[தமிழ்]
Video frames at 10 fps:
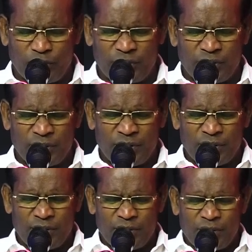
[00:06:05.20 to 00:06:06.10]
பொழுது
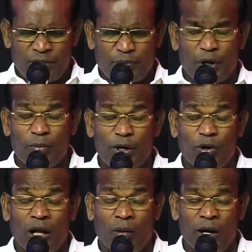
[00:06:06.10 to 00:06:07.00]
பெருமை
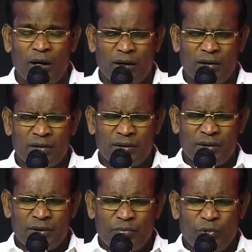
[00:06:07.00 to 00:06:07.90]
கொள்ளாமல்
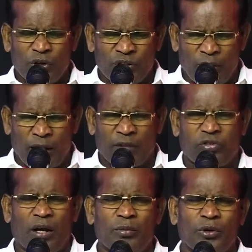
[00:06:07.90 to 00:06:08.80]
மிகுந்த
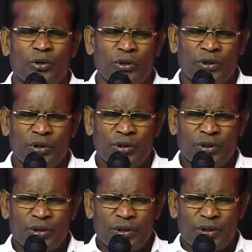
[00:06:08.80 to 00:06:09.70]
மனத்தாழ்மையோடு
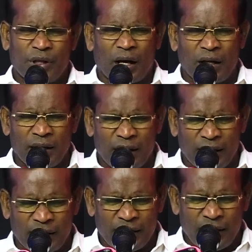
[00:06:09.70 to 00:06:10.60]
நாங்கள்
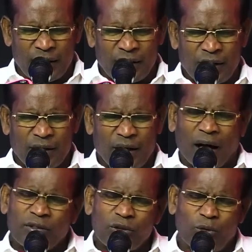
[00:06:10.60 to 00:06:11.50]
எங்களை
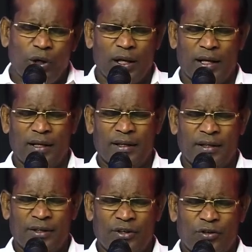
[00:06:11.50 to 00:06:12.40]
காத்துக்கொள்ள
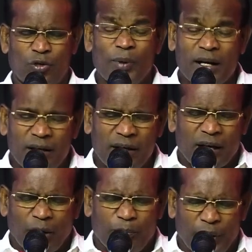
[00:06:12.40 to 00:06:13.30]
உமக்கு
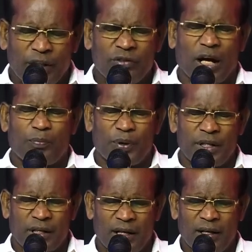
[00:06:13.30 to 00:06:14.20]
கீழ்ப்படிந்து
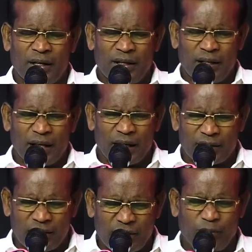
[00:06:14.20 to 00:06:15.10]
அர்ப்பணிக்க
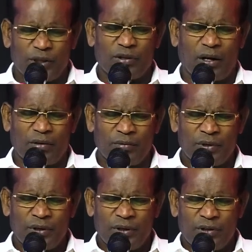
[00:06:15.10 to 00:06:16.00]
எங்களுக்கு கிருபைத்தார்
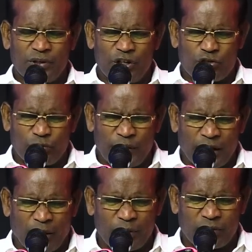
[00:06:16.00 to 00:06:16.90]
இயேசுவின்
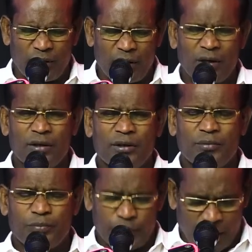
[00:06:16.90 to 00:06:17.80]
நாமத்தில்
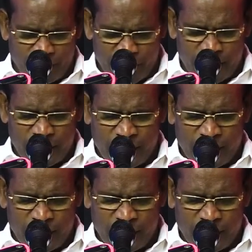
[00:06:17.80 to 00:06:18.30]
பிதாவே